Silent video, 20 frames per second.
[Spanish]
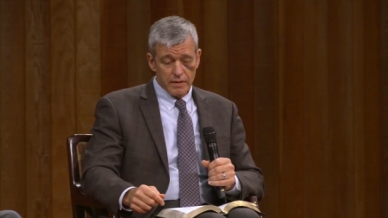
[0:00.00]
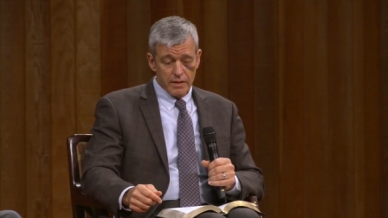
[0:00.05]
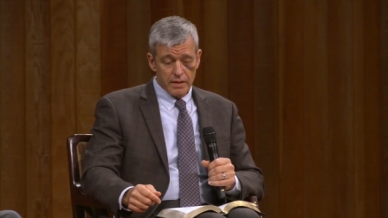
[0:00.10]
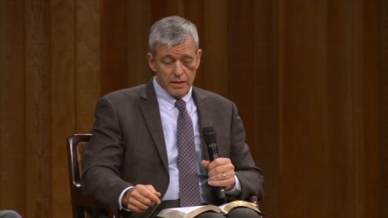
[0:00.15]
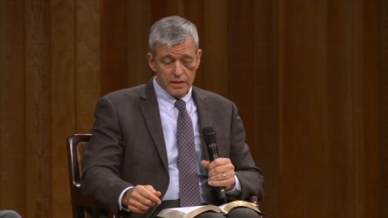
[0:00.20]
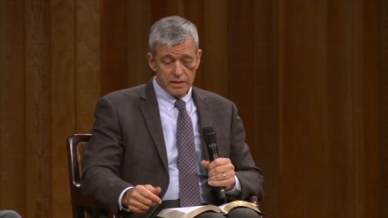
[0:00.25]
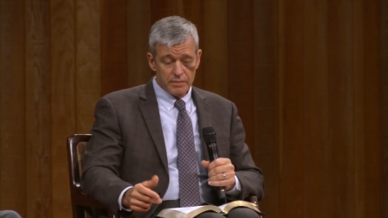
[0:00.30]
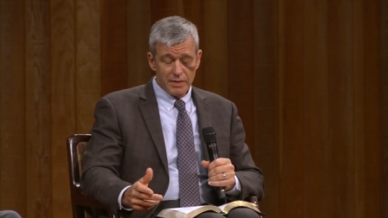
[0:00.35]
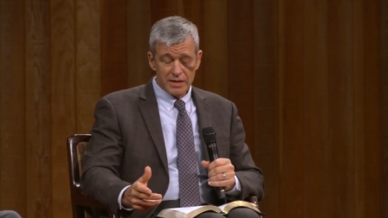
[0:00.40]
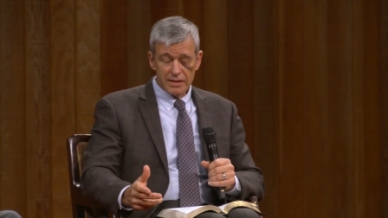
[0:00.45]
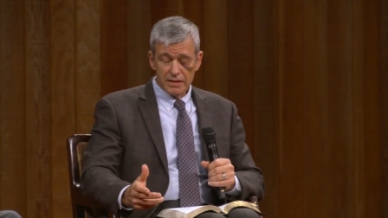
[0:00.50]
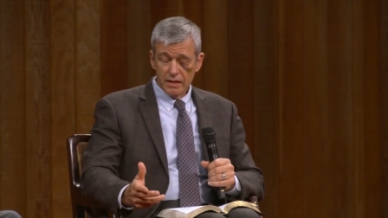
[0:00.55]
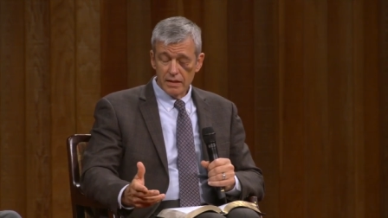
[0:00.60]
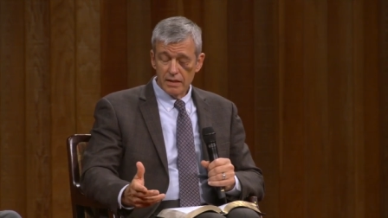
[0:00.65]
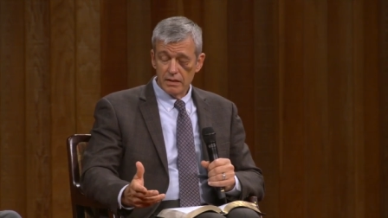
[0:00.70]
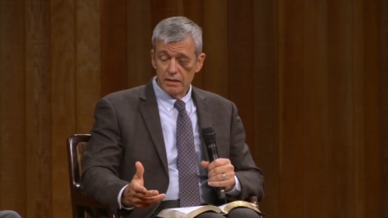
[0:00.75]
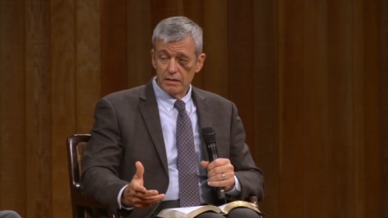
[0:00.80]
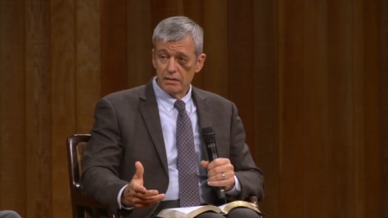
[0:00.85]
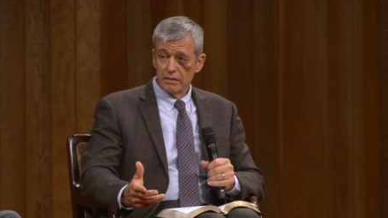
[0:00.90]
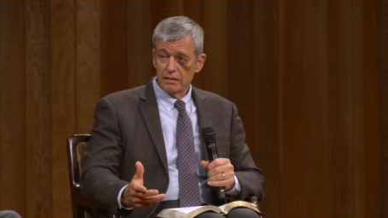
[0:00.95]
es
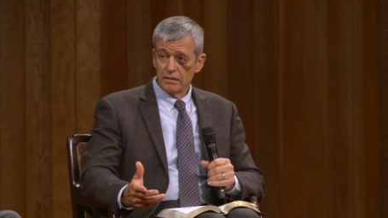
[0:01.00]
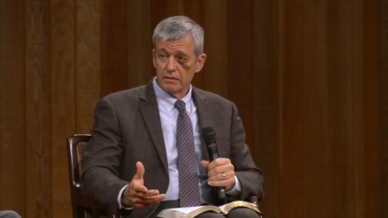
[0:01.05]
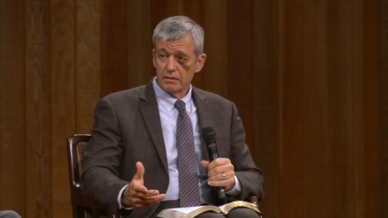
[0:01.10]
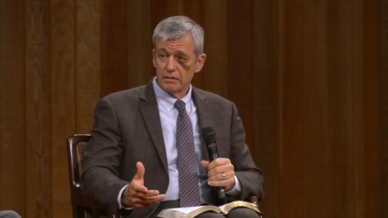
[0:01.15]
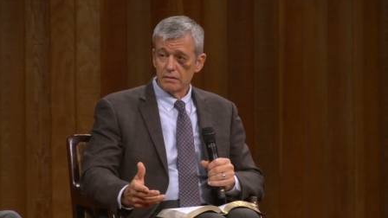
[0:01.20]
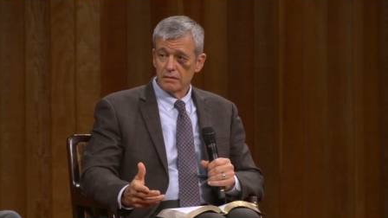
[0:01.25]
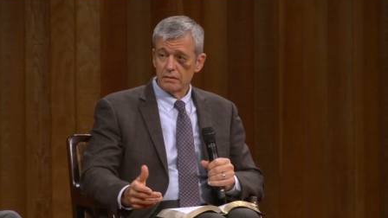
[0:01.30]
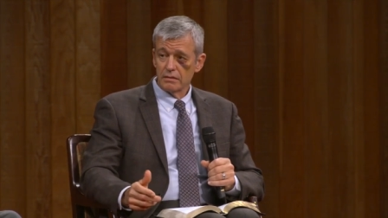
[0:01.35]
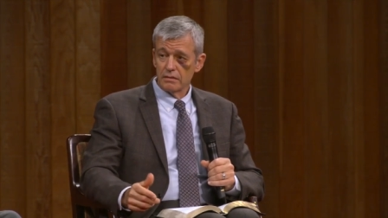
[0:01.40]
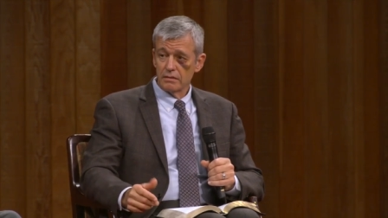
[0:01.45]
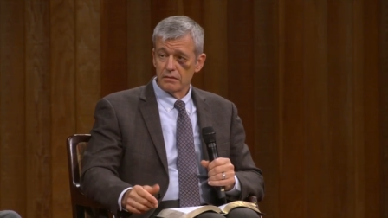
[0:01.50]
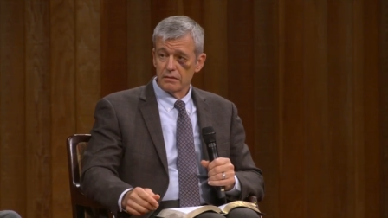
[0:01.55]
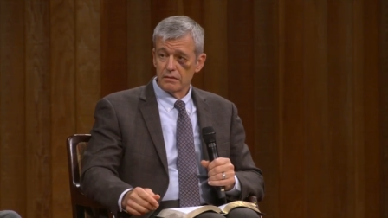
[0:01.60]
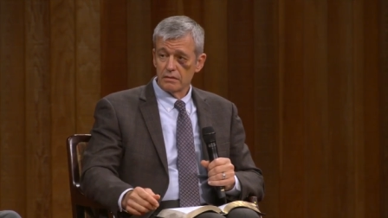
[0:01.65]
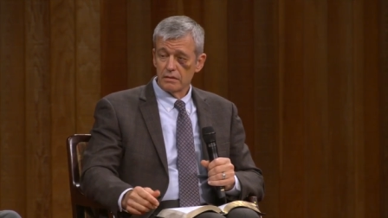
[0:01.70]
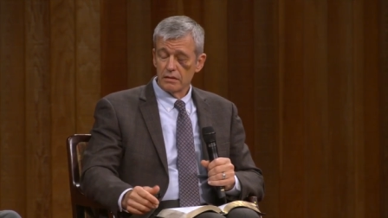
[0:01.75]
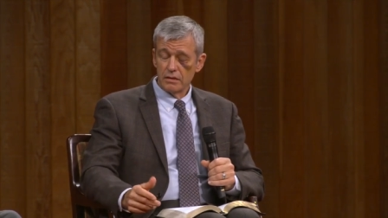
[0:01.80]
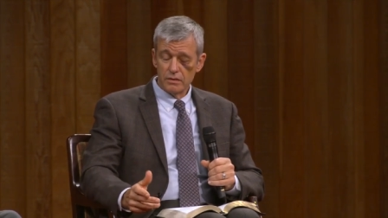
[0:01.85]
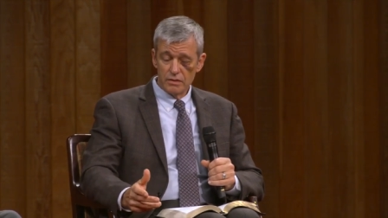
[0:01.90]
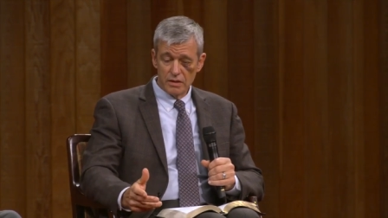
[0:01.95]
matar
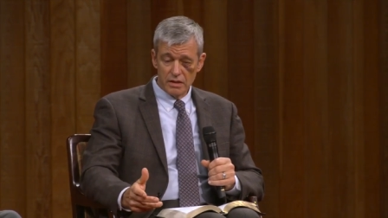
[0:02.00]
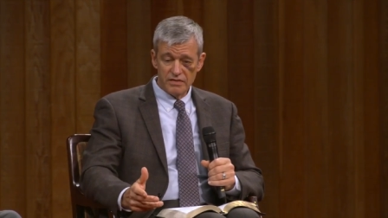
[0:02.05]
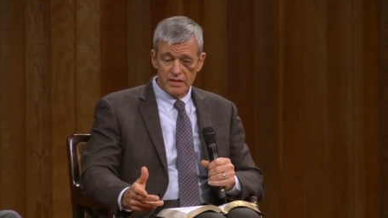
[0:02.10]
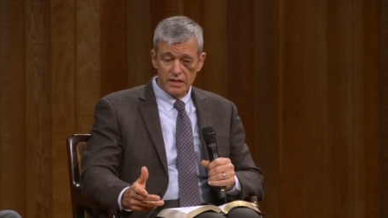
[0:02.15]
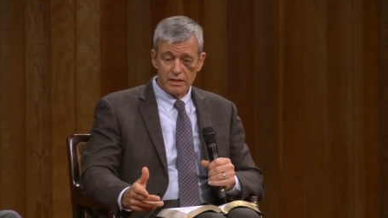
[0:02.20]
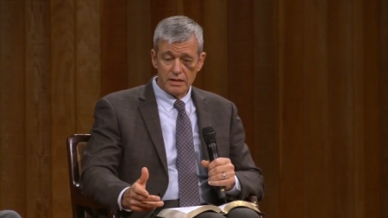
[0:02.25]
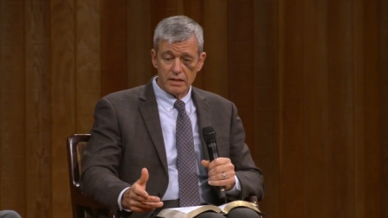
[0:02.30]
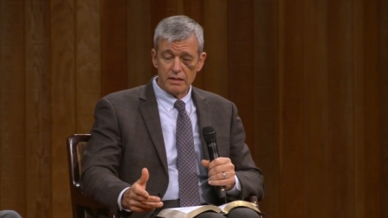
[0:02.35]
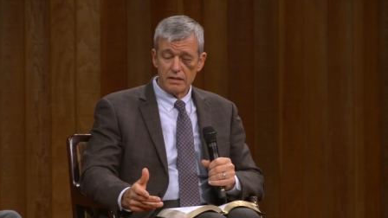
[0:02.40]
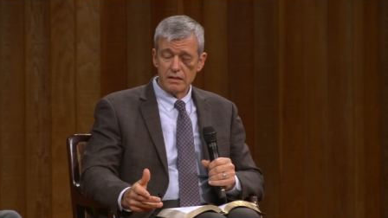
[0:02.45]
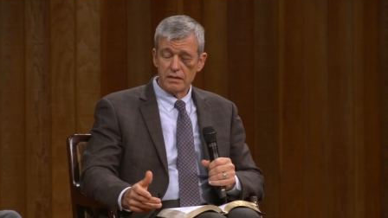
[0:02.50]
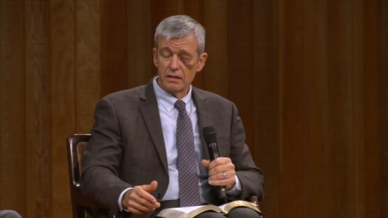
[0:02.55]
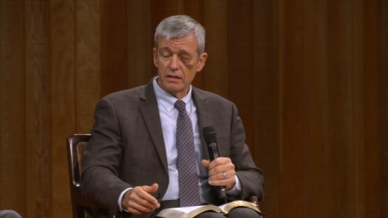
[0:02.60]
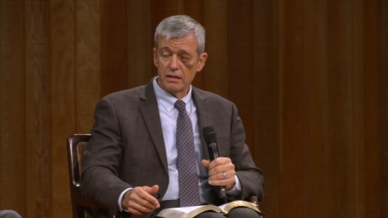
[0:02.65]
una vida